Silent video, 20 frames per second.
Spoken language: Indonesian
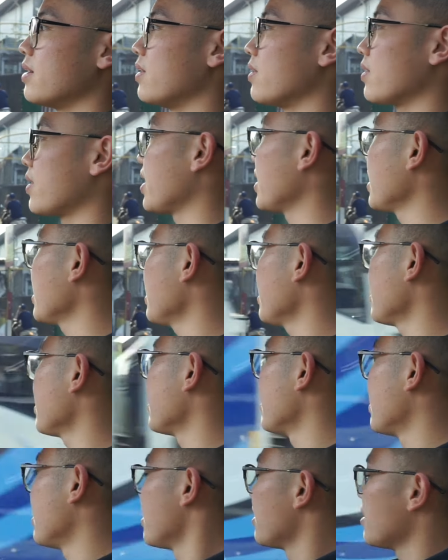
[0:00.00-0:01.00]
oke
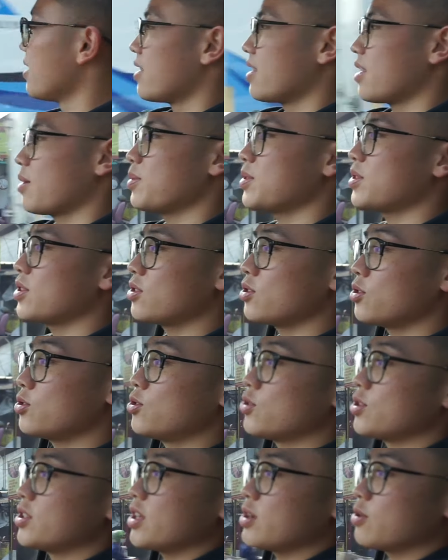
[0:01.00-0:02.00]
tapi
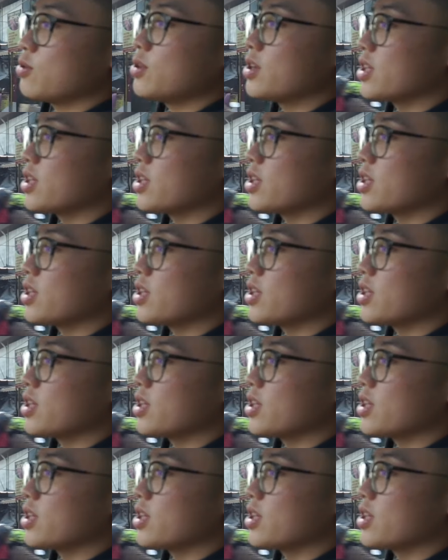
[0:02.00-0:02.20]
sejujurnya gue